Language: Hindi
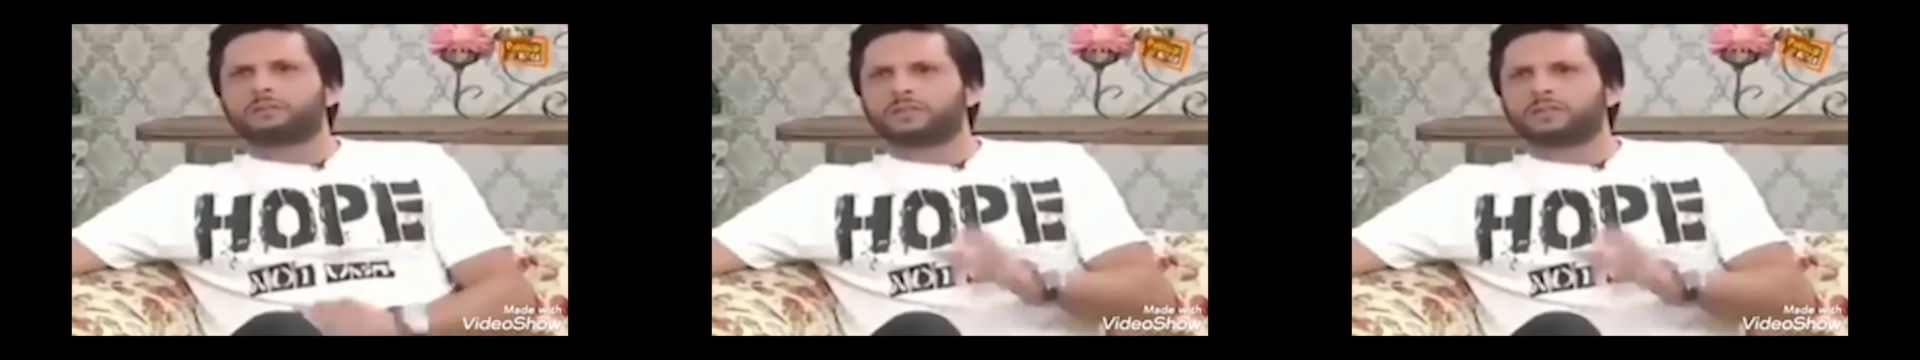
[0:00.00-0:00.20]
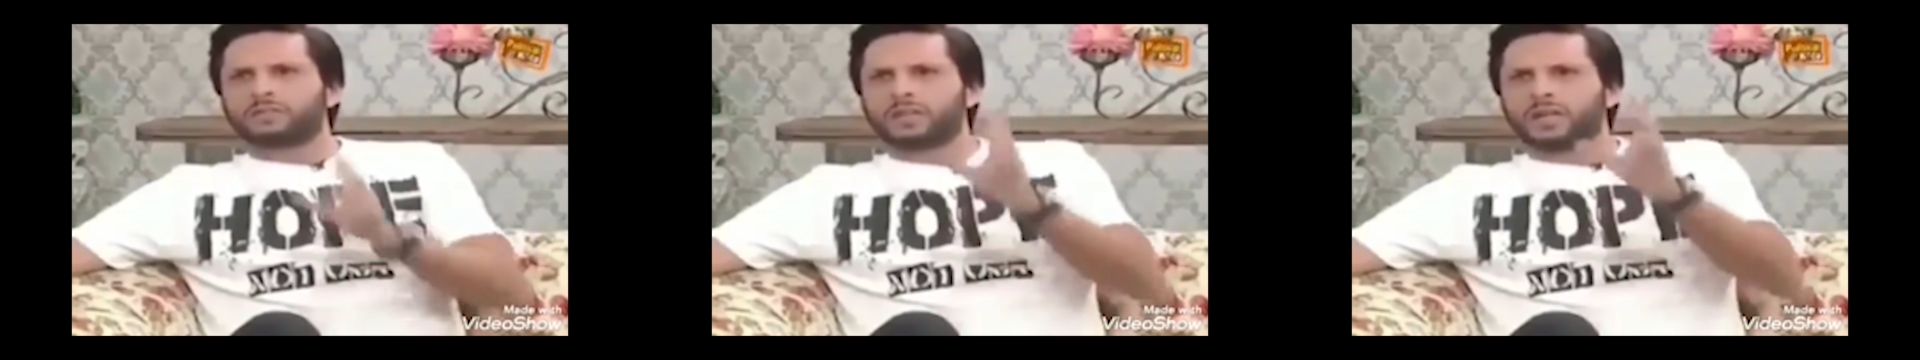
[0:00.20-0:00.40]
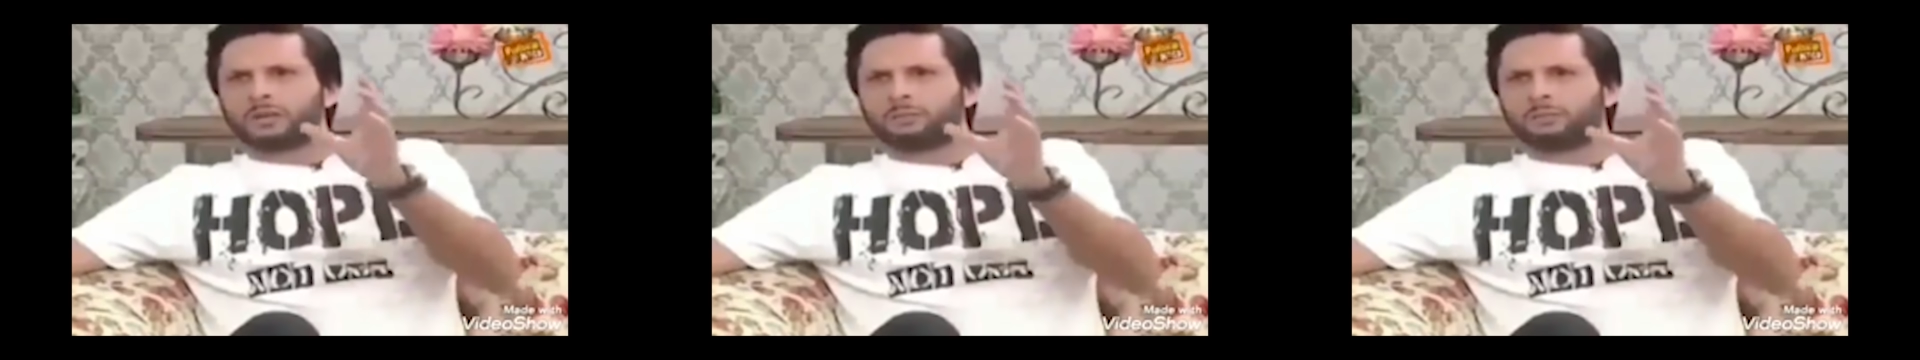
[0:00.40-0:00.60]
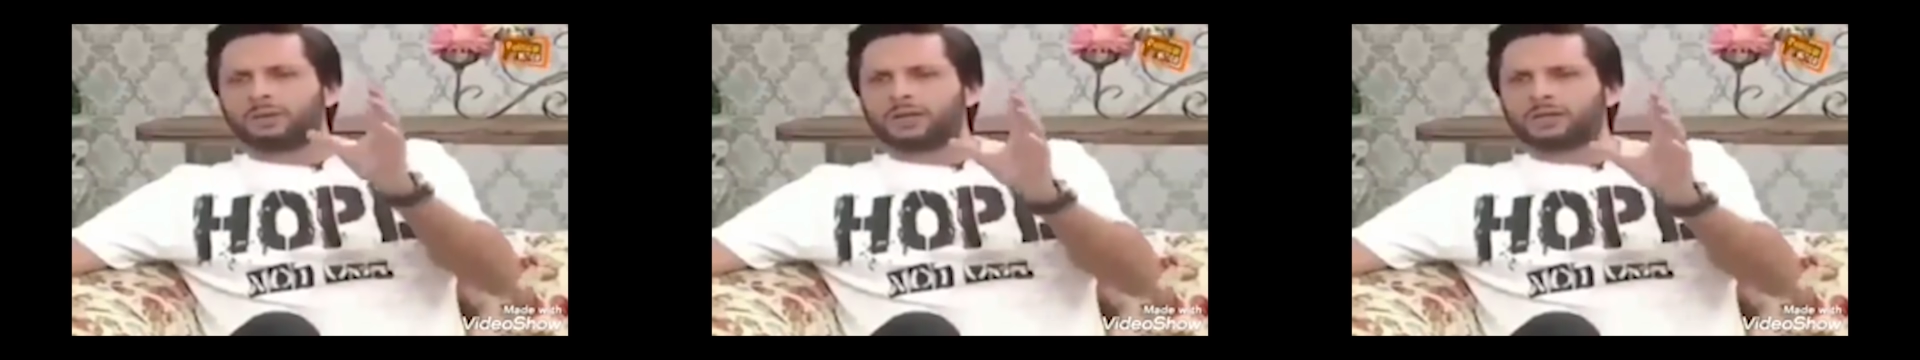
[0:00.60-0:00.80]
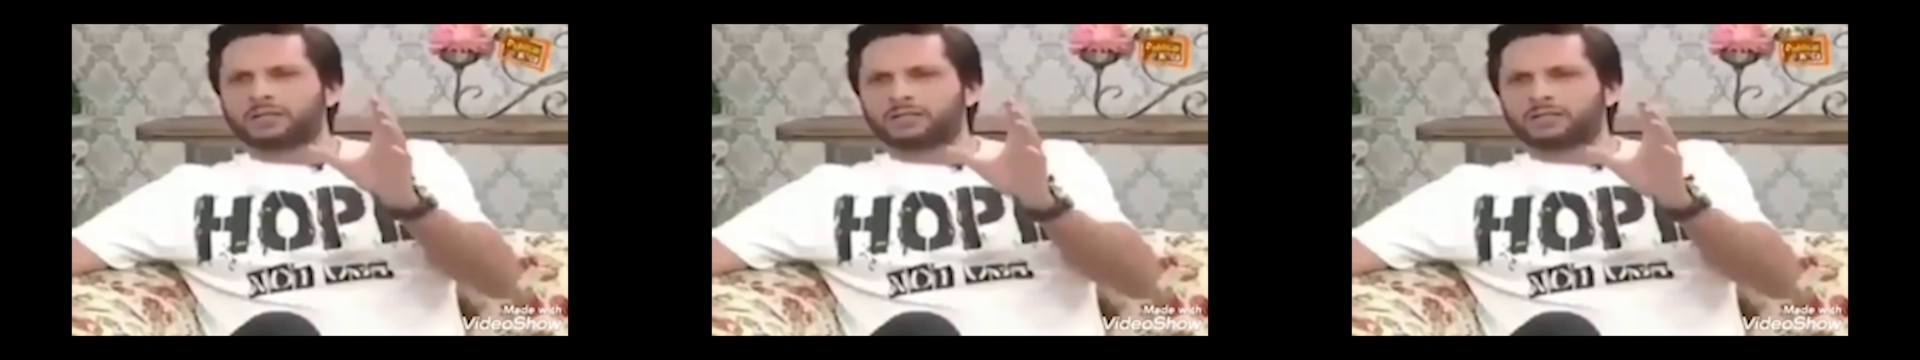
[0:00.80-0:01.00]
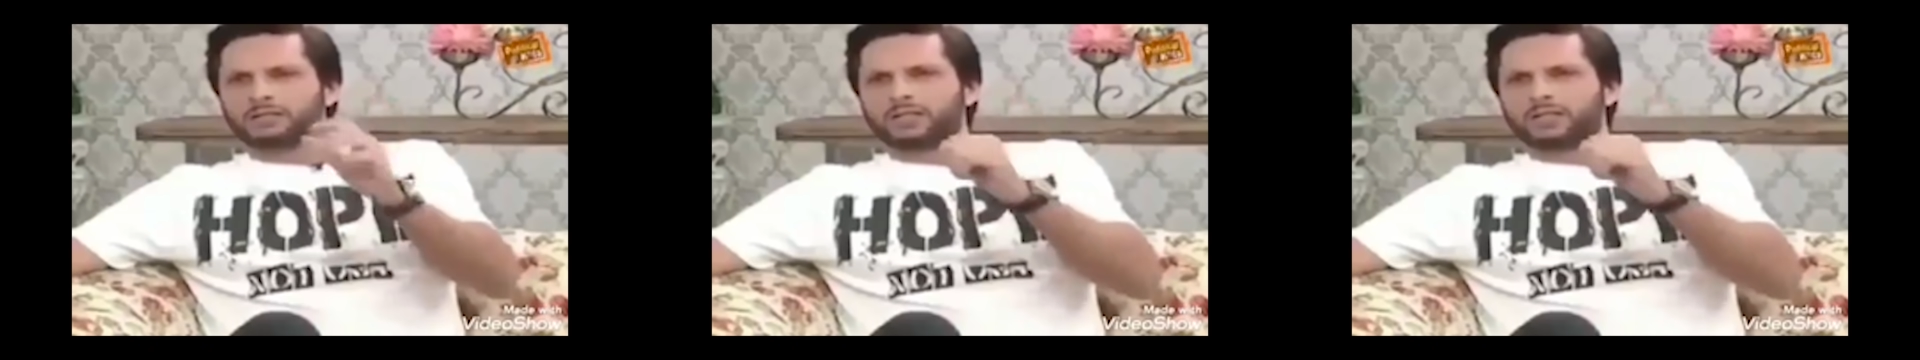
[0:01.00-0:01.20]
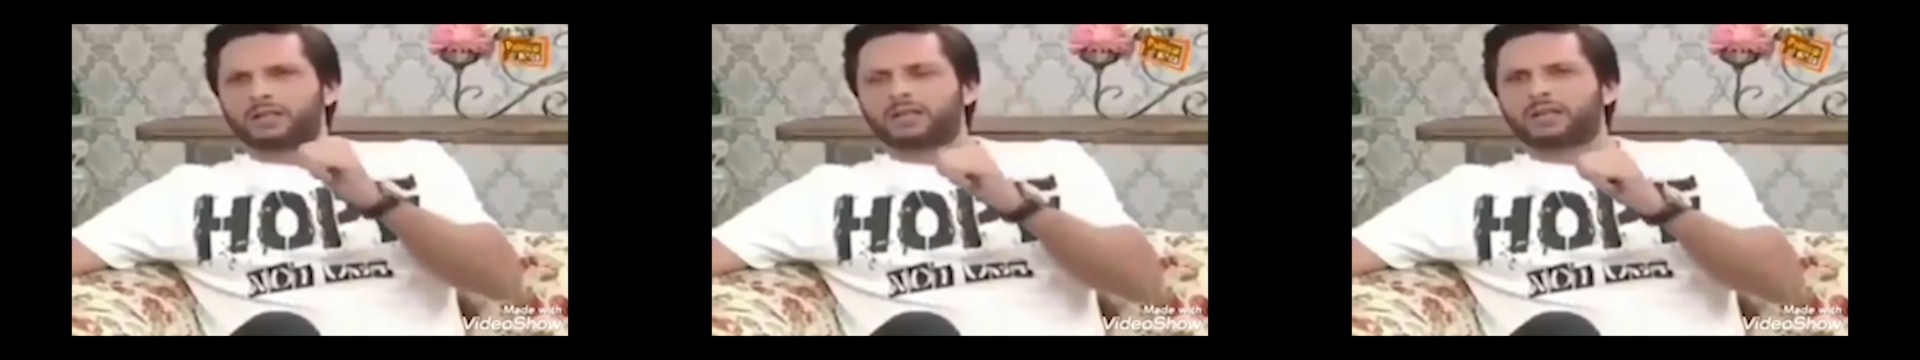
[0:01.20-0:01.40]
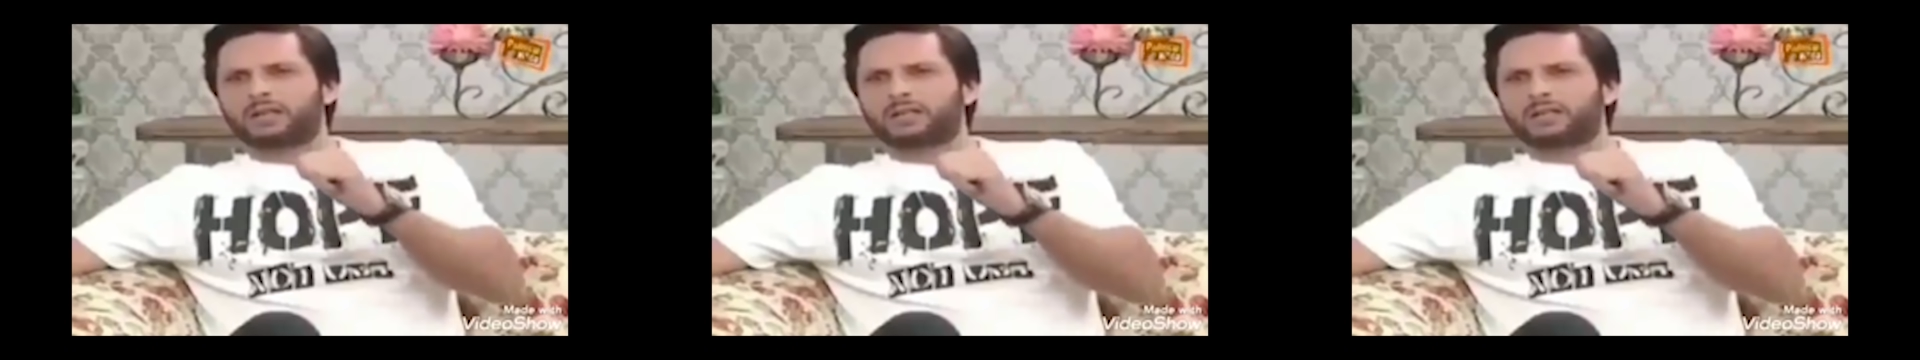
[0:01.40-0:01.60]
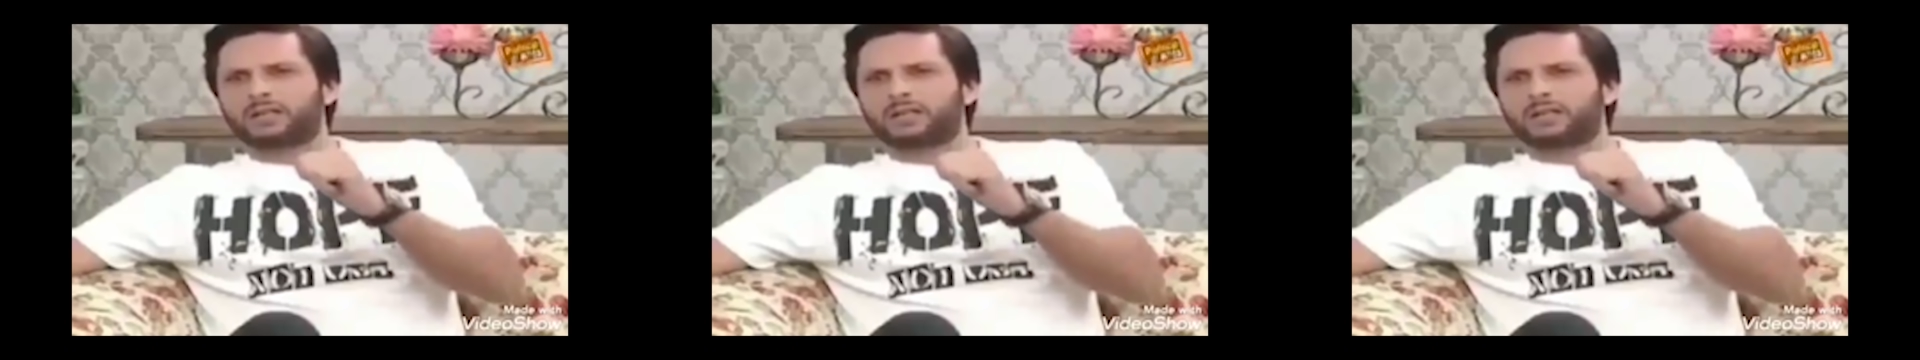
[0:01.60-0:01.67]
टीवी के सामने स्टार प्लस